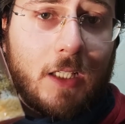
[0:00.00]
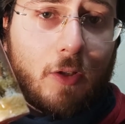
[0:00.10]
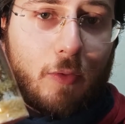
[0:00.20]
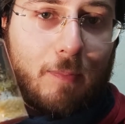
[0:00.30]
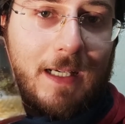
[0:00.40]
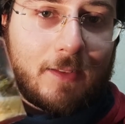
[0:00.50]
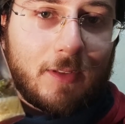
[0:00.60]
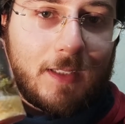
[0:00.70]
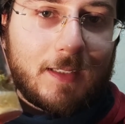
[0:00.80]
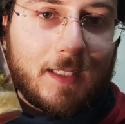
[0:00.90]

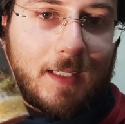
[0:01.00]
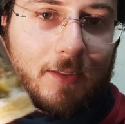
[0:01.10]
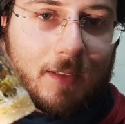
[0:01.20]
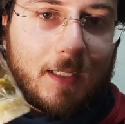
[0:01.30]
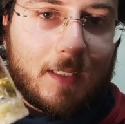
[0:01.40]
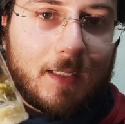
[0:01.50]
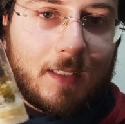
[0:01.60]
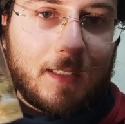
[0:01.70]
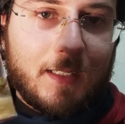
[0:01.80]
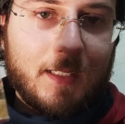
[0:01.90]
inglobato all'interno
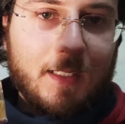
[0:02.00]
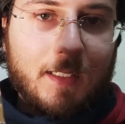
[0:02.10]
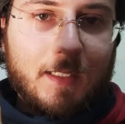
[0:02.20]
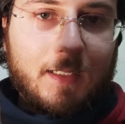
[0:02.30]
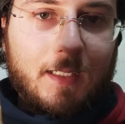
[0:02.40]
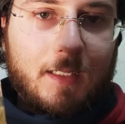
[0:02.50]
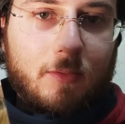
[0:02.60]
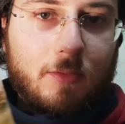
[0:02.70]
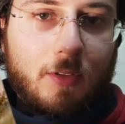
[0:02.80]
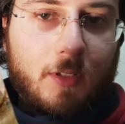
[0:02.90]
del,
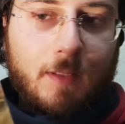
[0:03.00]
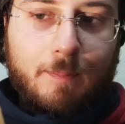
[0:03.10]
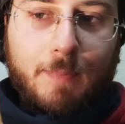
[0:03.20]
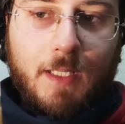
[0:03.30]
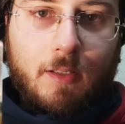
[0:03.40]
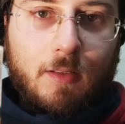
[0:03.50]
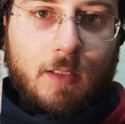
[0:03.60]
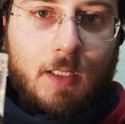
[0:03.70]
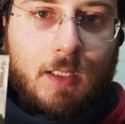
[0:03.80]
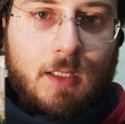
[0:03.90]
dell'inclusione, però
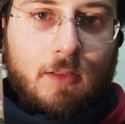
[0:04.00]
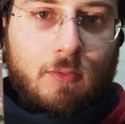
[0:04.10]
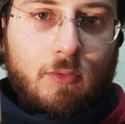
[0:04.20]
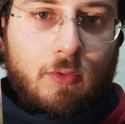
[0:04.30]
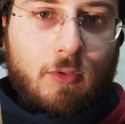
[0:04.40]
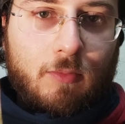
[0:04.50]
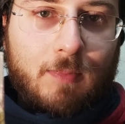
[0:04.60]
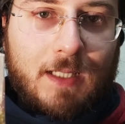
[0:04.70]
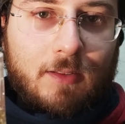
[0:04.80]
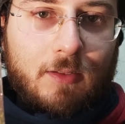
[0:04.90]
tutto
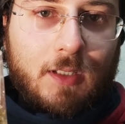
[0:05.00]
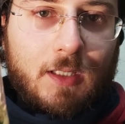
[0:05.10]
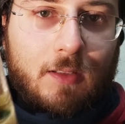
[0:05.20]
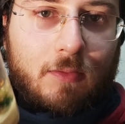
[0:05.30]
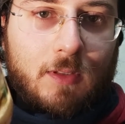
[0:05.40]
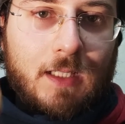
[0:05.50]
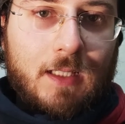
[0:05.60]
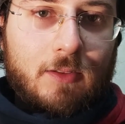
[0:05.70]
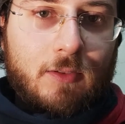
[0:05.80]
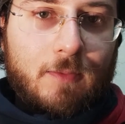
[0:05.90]
sommato il
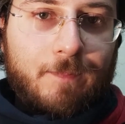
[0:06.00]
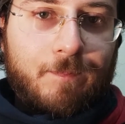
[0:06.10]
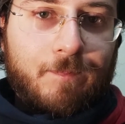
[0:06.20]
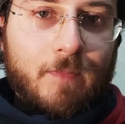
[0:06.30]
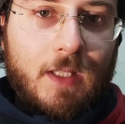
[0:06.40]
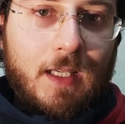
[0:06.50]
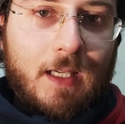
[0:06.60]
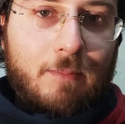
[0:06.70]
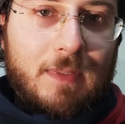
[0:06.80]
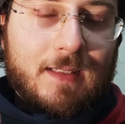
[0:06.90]
risultato è
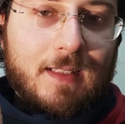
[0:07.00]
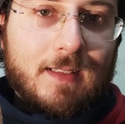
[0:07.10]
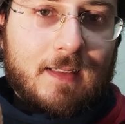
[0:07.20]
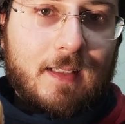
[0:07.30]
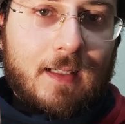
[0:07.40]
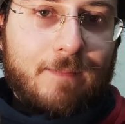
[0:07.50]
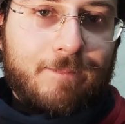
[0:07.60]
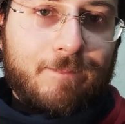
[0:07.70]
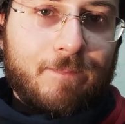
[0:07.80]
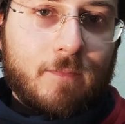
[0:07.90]
abbastanza
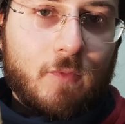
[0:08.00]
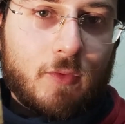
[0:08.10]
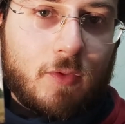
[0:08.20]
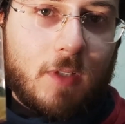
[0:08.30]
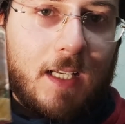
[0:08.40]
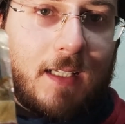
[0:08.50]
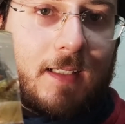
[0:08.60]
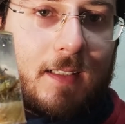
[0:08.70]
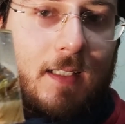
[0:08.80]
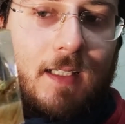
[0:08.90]

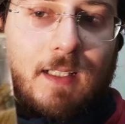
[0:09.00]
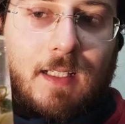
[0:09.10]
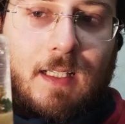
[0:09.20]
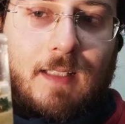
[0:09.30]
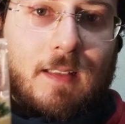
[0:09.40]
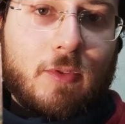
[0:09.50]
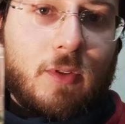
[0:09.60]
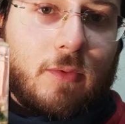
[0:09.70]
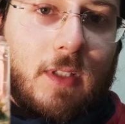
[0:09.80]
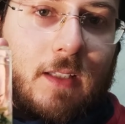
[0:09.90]
funzionale e siamo
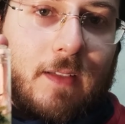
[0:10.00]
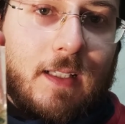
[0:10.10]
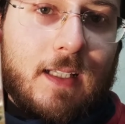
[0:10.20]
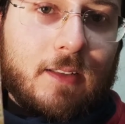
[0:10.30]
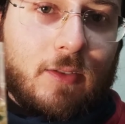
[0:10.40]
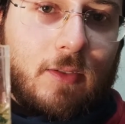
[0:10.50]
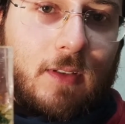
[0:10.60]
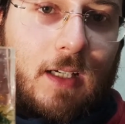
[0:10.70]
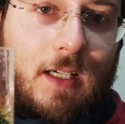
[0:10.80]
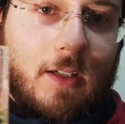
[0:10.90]
sicuri di avere
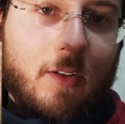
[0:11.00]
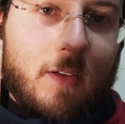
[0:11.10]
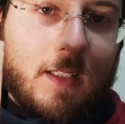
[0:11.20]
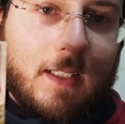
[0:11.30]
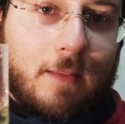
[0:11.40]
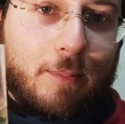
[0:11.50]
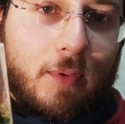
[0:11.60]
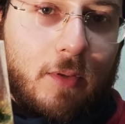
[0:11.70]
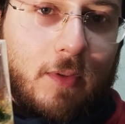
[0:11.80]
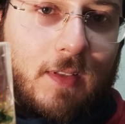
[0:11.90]
dato ancora
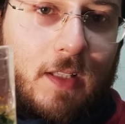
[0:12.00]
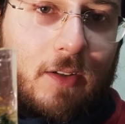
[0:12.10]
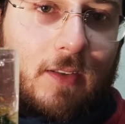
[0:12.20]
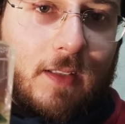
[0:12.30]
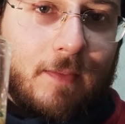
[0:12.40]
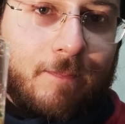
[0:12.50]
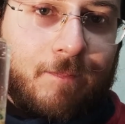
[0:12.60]
tempo a questa rosa.